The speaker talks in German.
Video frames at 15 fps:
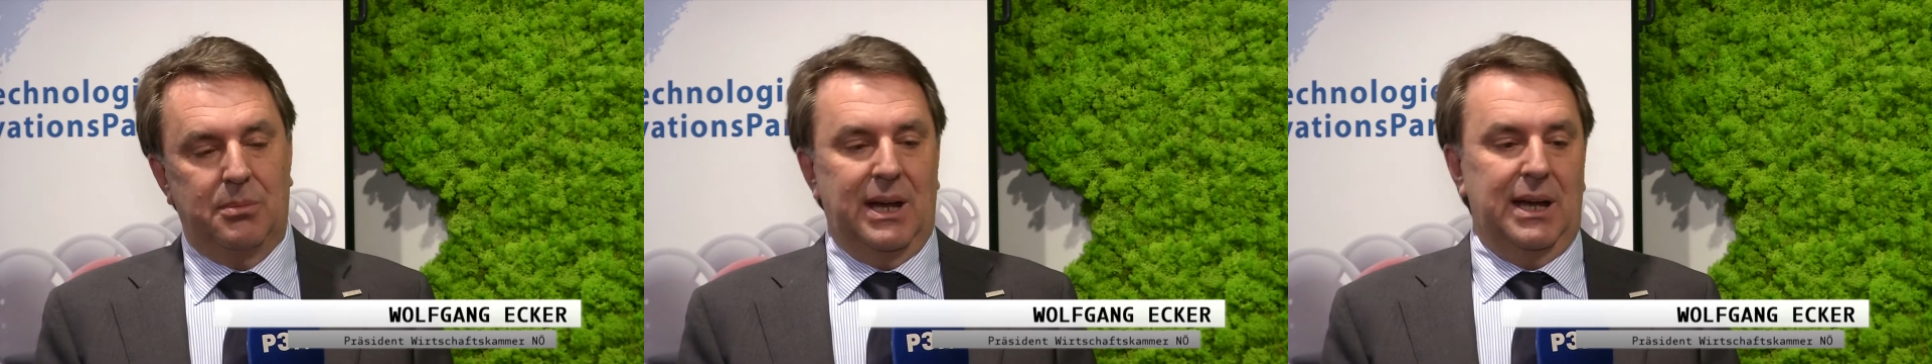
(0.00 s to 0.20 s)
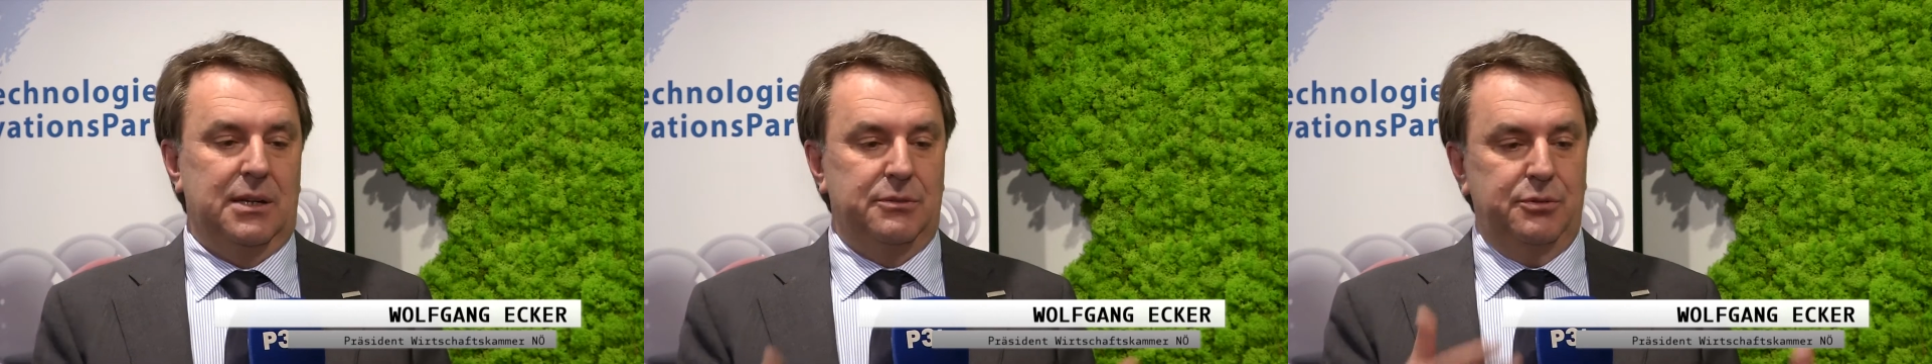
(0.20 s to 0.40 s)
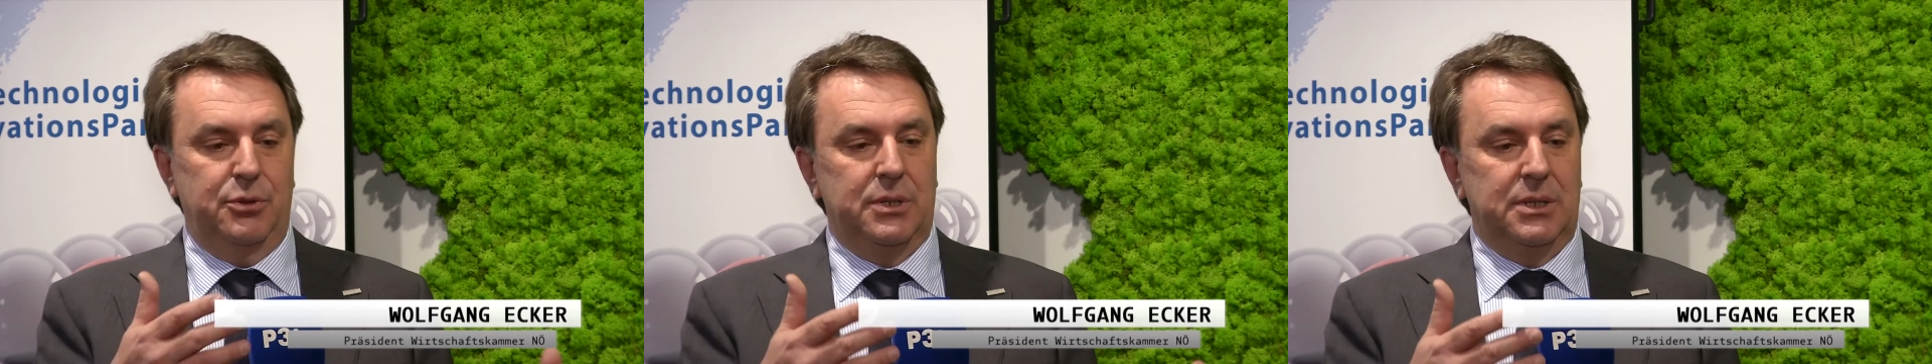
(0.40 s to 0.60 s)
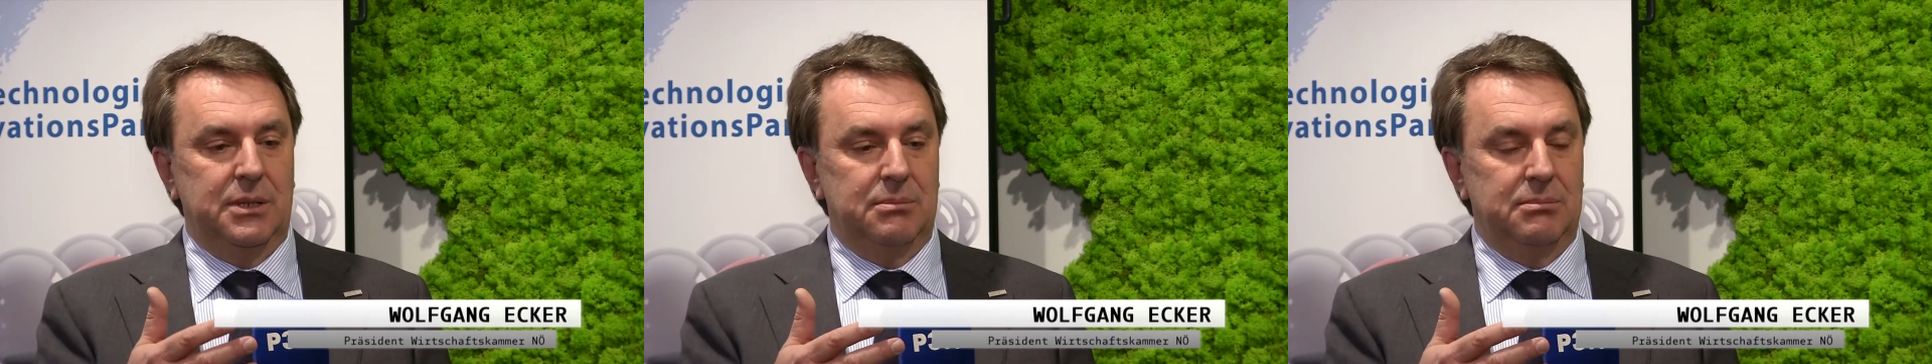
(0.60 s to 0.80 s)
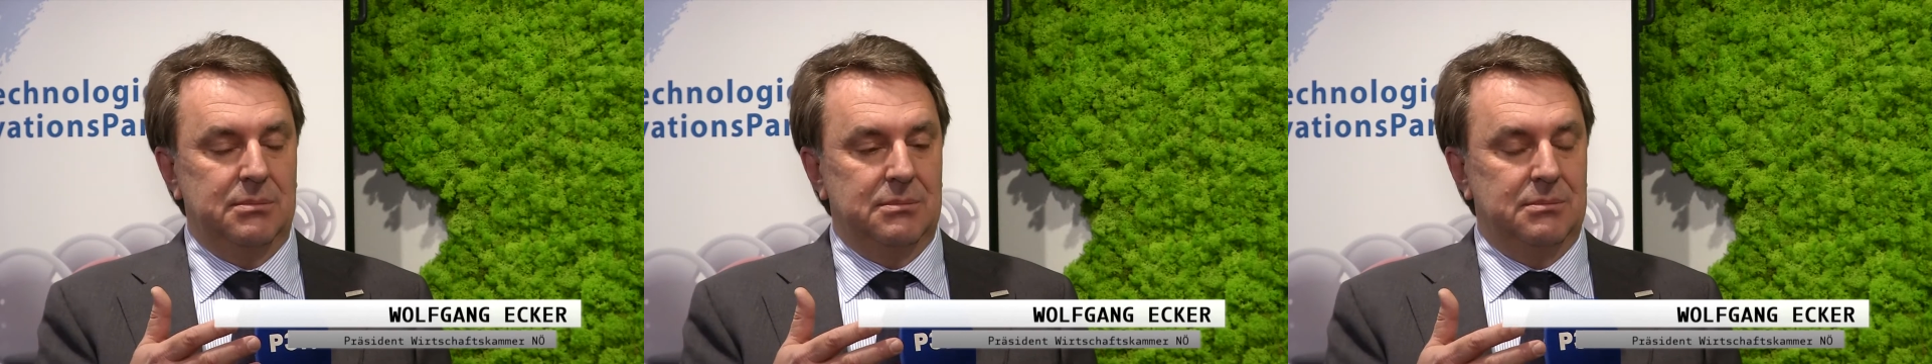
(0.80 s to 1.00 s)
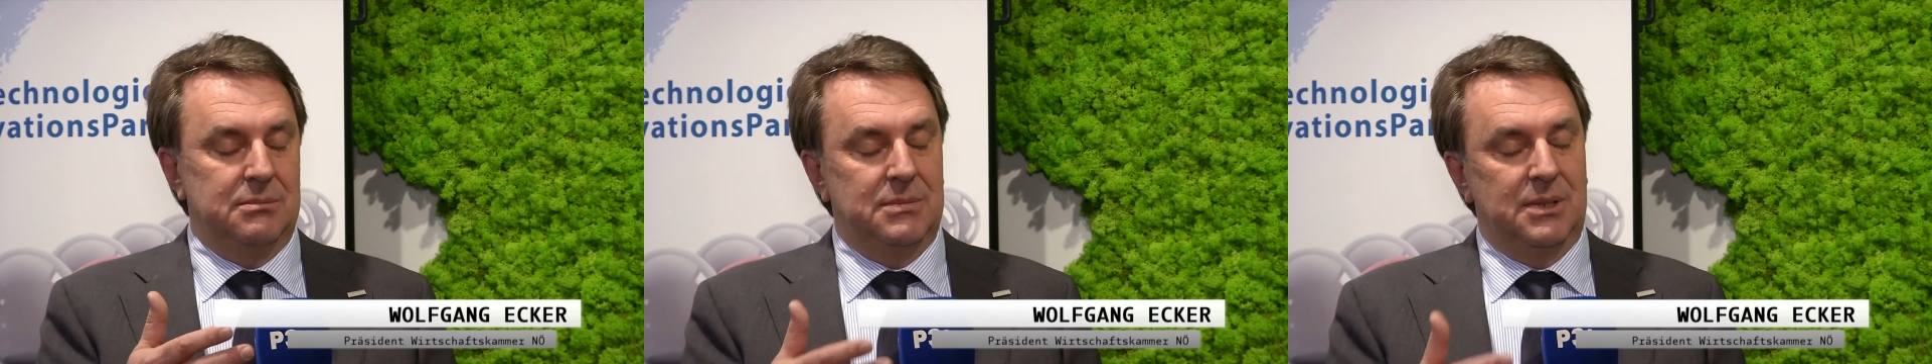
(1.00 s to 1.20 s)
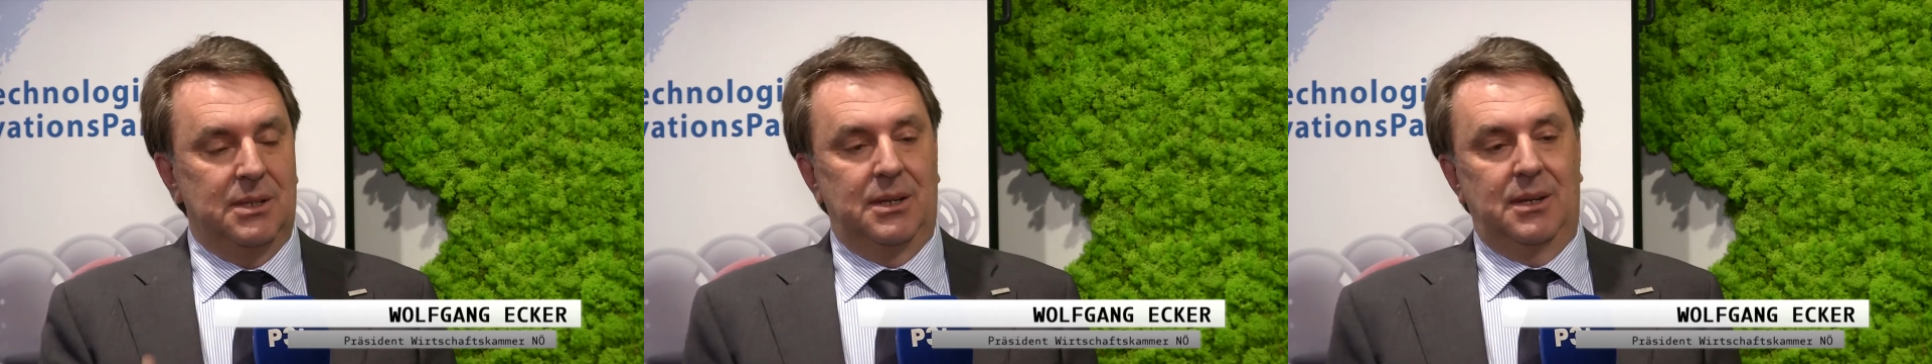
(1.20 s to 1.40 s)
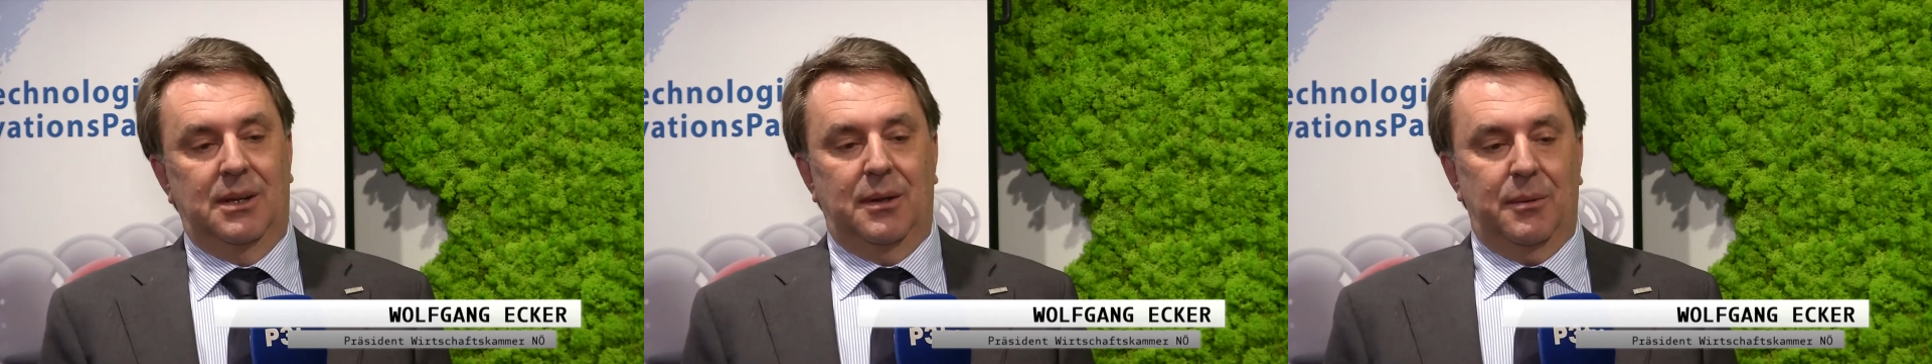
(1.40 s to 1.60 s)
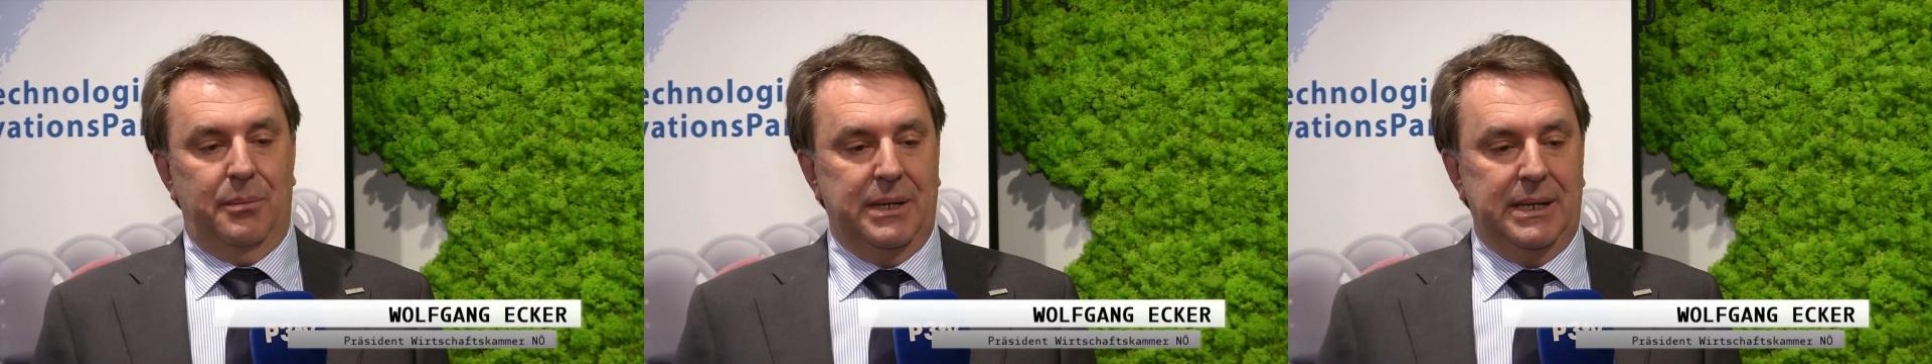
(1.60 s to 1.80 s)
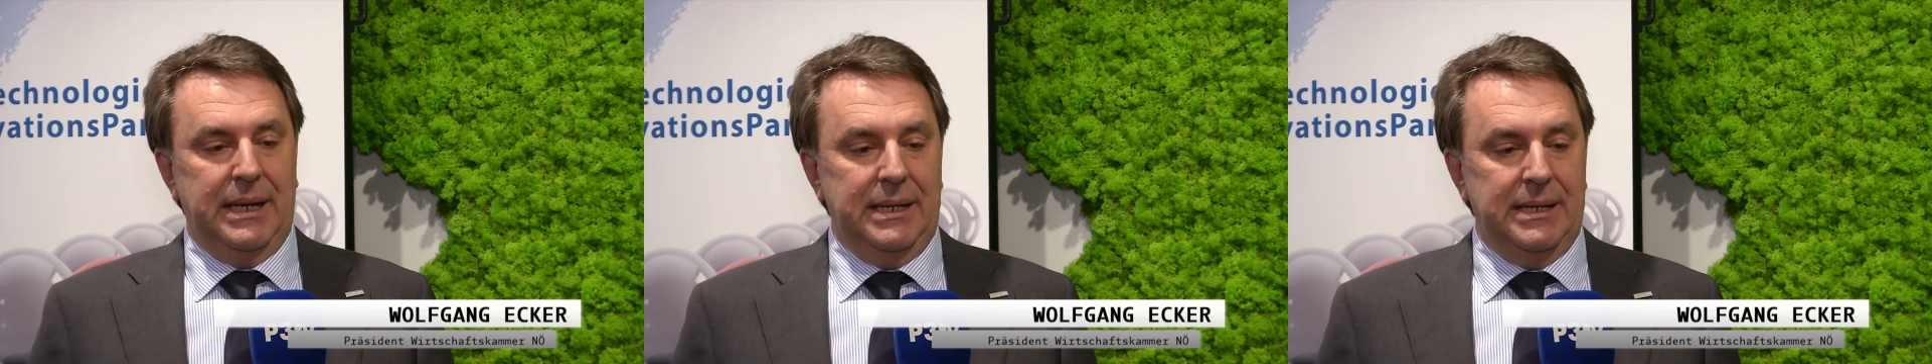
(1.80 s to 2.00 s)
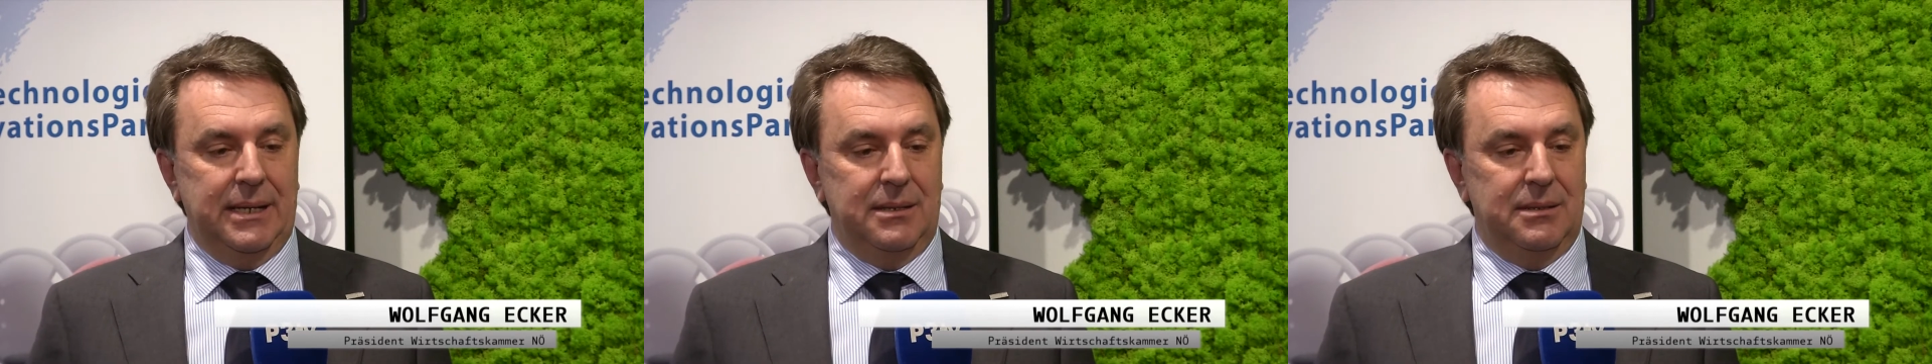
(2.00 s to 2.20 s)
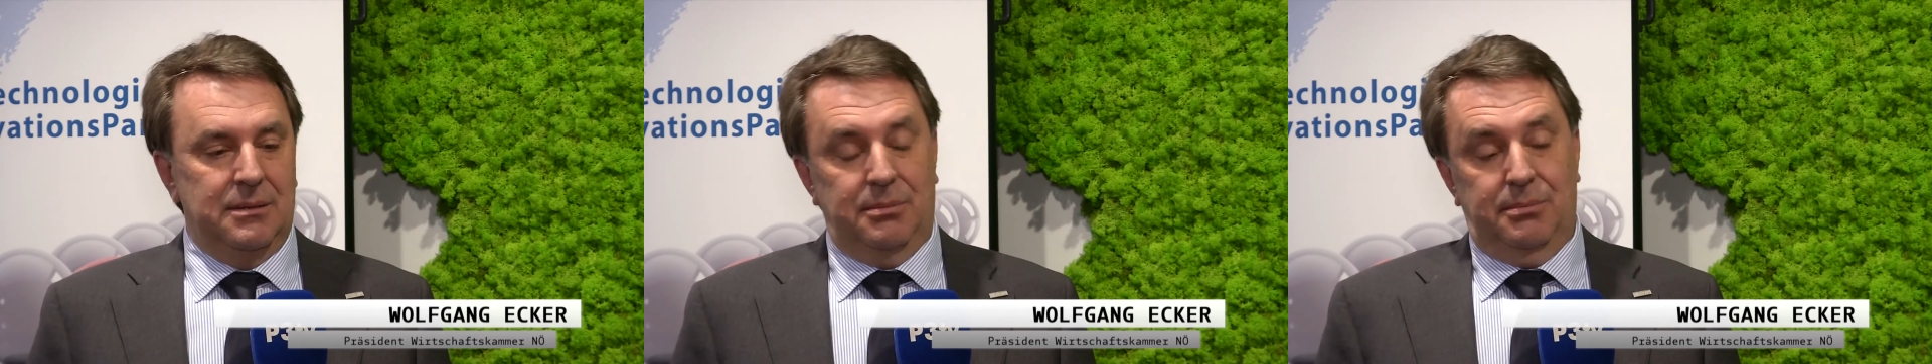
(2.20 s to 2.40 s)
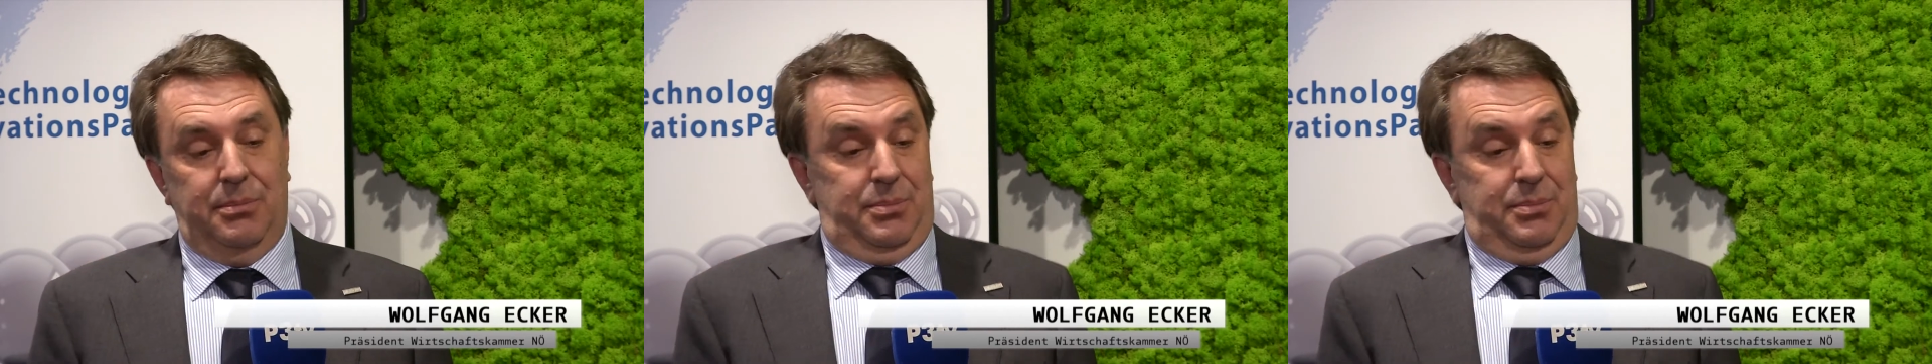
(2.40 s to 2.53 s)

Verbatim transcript: Marktführer beginnend